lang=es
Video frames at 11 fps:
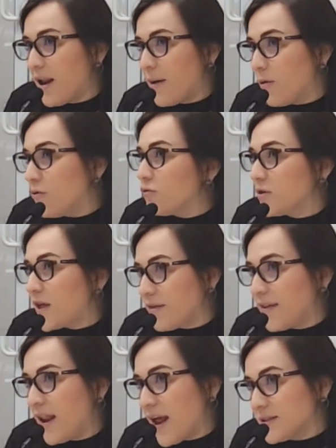voluntad
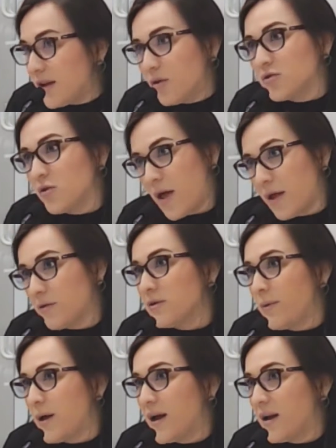de las y los ciudadanos de
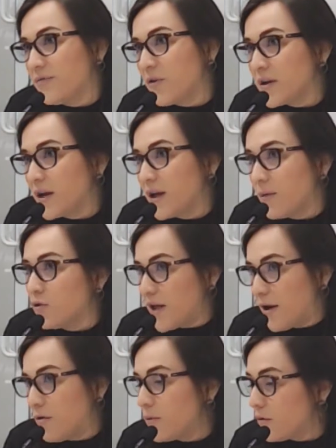Baja California que
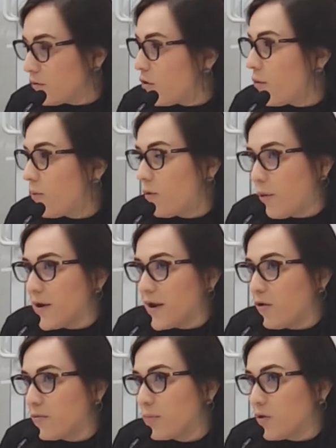votaron por un
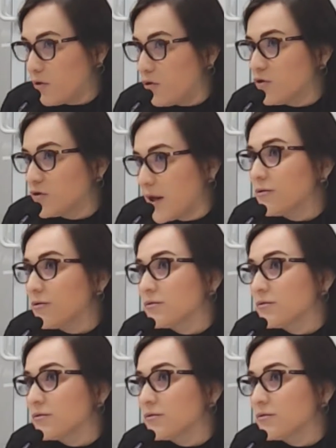gobernador por dos años.